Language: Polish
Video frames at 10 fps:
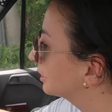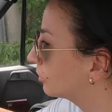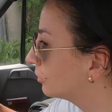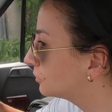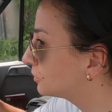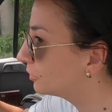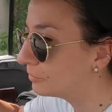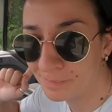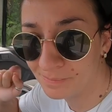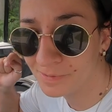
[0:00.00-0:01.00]
gorąco.
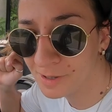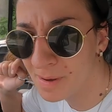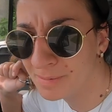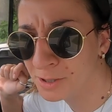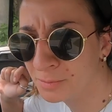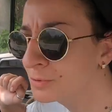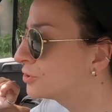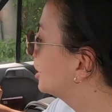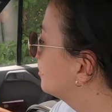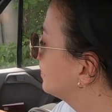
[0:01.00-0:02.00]
Chyba będzie
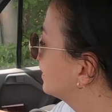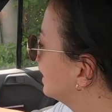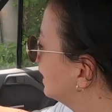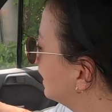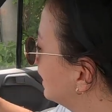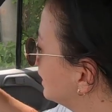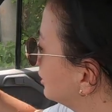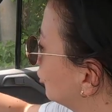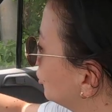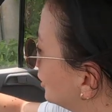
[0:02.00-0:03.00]
burza.
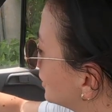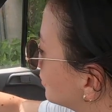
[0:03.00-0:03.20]
To nie jest